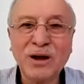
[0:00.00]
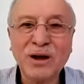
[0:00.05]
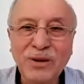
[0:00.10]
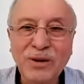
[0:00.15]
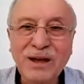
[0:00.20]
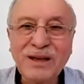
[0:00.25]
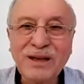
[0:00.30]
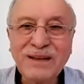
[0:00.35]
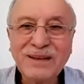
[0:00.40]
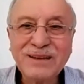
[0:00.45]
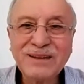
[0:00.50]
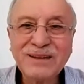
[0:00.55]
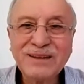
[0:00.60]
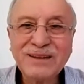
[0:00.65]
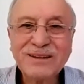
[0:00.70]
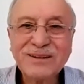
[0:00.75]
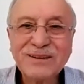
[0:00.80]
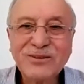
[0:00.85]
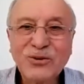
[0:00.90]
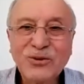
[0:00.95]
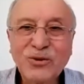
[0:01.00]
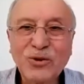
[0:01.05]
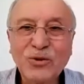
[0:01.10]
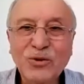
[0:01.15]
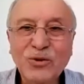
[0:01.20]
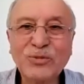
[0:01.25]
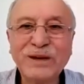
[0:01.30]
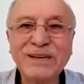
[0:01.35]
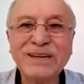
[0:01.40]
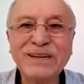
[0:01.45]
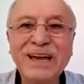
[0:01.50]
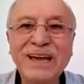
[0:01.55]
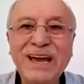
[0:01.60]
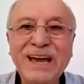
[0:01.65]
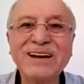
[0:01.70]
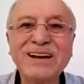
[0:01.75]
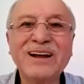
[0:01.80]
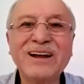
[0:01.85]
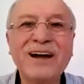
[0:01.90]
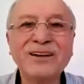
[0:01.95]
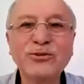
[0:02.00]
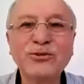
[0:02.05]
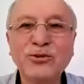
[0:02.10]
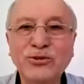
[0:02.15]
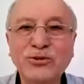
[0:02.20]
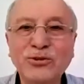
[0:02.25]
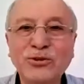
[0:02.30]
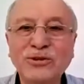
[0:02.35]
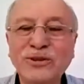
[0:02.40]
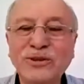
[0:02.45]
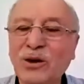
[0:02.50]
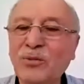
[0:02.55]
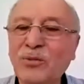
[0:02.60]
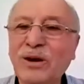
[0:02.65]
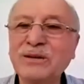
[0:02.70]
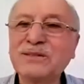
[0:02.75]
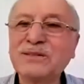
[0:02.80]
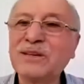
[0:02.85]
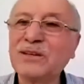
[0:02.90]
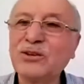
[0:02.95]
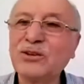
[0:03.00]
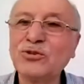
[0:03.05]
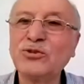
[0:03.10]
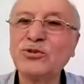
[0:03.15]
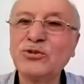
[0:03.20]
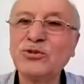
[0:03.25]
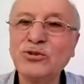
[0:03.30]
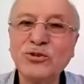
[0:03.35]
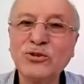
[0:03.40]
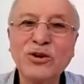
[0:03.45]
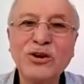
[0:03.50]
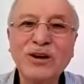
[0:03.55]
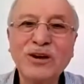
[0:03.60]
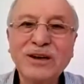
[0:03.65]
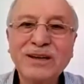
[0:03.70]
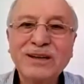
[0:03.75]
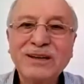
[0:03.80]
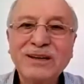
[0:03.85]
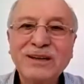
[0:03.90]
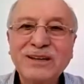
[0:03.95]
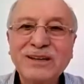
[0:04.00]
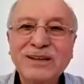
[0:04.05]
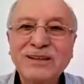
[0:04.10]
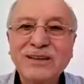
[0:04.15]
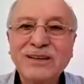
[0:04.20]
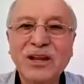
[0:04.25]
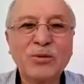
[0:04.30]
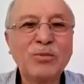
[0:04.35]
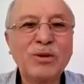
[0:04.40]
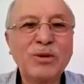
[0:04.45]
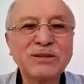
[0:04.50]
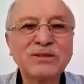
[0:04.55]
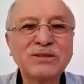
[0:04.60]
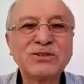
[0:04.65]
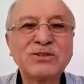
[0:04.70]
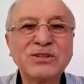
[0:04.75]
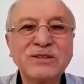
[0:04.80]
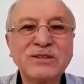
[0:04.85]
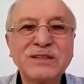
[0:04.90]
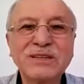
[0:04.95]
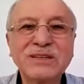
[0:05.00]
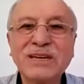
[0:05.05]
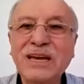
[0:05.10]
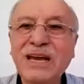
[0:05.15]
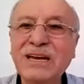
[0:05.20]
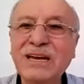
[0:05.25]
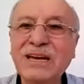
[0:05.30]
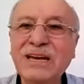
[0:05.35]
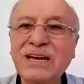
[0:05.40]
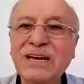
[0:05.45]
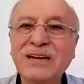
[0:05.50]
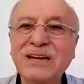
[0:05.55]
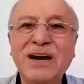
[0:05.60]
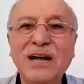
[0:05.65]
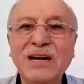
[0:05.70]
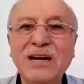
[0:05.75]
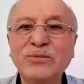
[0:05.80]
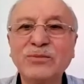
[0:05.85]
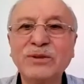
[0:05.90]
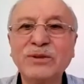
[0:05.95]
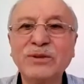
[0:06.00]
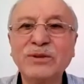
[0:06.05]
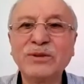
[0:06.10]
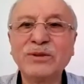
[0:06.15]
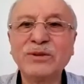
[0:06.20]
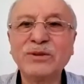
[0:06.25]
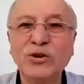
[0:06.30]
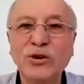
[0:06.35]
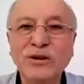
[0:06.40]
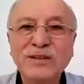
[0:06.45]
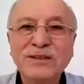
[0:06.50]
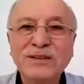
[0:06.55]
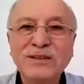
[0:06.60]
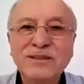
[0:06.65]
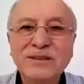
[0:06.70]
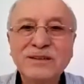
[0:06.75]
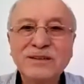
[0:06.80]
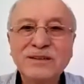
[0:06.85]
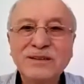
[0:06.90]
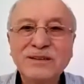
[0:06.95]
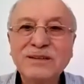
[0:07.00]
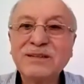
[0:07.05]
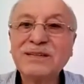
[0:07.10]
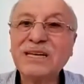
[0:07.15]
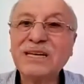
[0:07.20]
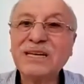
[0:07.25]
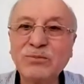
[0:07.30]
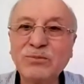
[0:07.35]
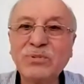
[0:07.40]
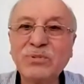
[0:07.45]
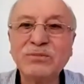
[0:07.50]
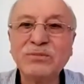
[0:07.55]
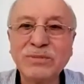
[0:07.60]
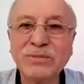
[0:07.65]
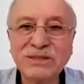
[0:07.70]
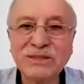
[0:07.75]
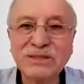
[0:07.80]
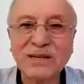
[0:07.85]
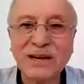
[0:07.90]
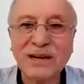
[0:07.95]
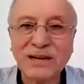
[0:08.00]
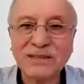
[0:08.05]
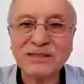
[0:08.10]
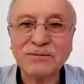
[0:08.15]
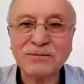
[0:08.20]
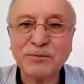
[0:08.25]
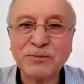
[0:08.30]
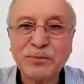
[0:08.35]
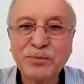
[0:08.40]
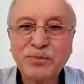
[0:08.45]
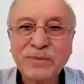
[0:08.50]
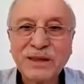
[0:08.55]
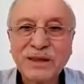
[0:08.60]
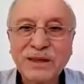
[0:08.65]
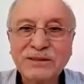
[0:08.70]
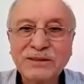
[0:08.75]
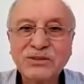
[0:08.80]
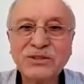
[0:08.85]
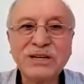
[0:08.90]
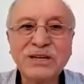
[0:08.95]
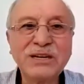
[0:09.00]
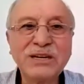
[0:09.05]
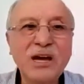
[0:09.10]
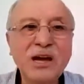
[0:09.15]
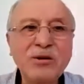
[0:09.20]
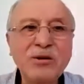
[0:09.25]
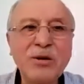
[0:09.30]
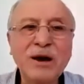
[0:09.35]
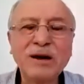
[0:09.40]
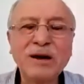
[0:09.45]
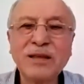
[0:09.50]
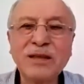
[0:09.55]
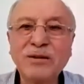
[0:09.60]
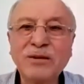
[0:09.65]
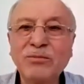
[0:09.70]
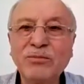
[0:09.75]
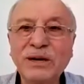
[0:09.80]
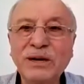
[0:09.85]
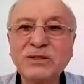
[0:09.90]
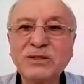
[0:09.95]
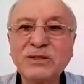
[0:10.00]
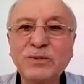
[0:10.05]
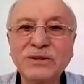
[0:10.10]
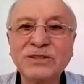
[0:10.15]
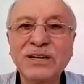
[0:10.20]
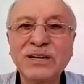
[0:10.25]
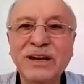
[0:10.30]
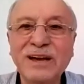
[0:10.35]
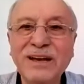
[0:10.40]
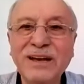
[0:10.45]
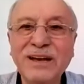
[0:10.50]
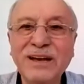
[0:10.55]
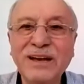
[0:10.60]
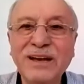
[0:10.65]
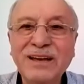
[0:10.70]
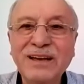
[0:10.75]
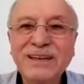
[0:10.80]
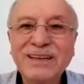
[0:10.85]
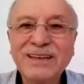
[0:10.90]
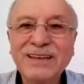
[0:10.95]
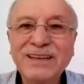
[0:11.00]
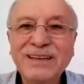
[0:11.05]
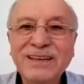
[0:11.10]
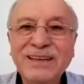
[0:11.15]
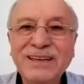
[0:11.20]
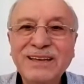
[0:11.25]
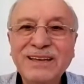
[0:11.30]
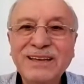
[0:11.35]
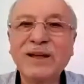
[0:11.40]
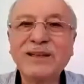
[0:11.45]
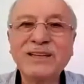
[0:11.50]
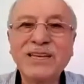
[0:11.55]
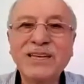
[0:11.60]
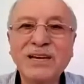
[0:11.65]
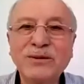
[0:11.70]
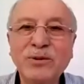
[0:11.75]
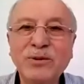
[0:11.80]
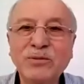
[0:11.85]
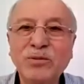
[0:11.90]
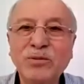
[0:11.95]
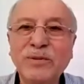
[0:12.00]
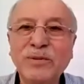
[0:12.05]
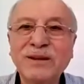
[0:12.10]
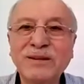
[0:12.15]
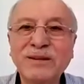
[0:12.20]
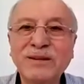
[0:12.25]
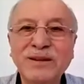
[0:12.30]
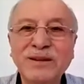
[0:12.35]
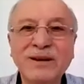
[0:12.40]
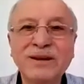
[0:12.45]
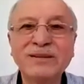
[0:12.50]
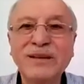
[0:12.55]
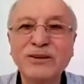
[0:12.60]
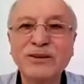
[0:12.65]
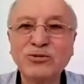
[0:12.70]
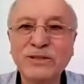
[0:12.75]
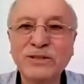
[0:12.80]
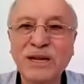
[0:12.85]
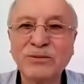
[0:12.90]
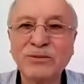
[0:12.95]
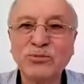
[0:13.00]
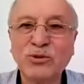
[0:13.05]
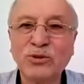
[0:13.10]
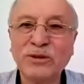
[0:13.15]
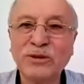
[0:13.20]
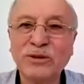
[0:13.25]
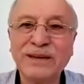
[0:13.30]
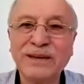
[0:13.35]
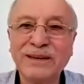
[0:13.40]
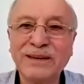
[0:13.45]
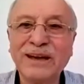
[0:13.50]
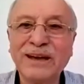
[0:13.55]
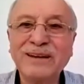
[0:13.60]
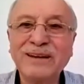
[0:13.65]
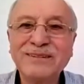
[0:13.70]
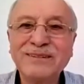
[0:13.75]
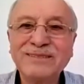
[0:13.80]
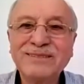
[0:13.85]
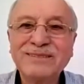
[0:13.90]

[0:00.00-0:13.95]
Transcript: ama o beni her an görüyor. Namazda da görüyor. Namaz dışındaki her halimde de görüyor diyebilmesi lazım. Cenab-ı Hak'tan baş başa ibadet yapabilmek ne kadar güzel bir olay ya.